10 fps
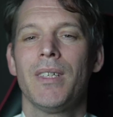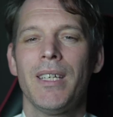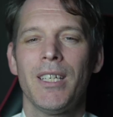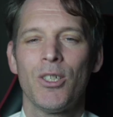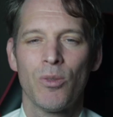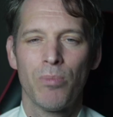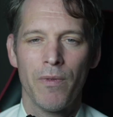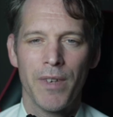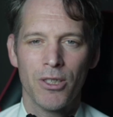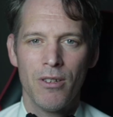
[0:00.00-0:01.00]
Et ce
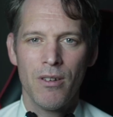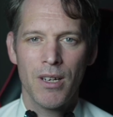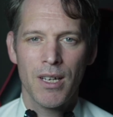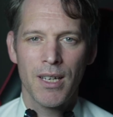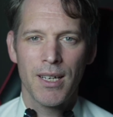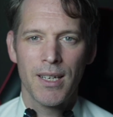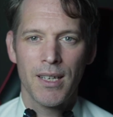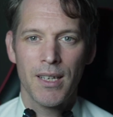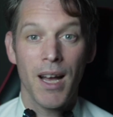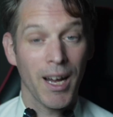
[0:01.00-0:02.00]
professeur
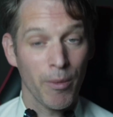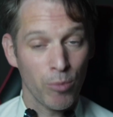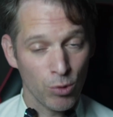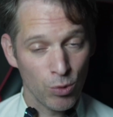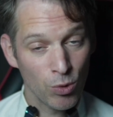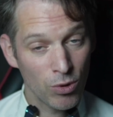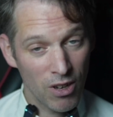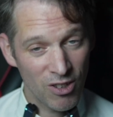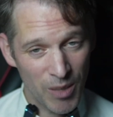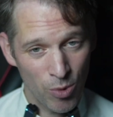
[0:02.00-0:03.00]
a répondu
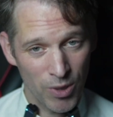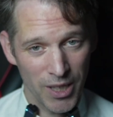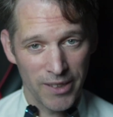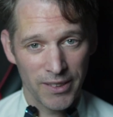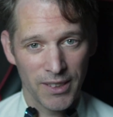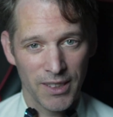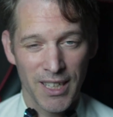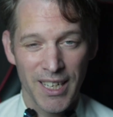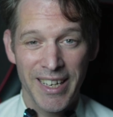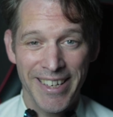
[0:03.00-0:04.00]
donc en japonais
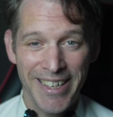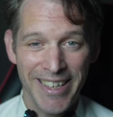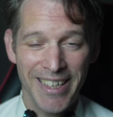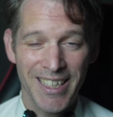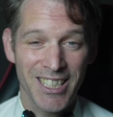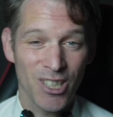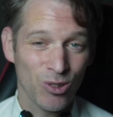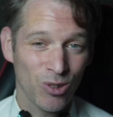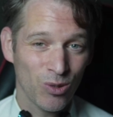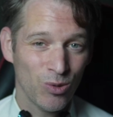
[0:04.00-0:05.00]
et j'ai
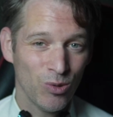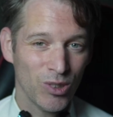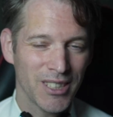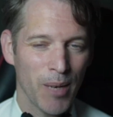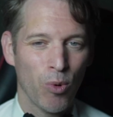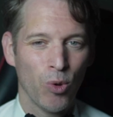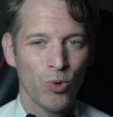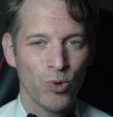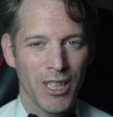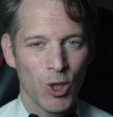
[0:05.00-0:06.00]
entendu sa
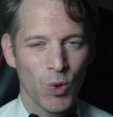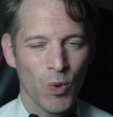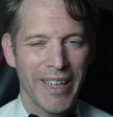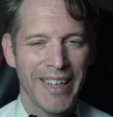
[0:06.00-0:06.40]
prononciation.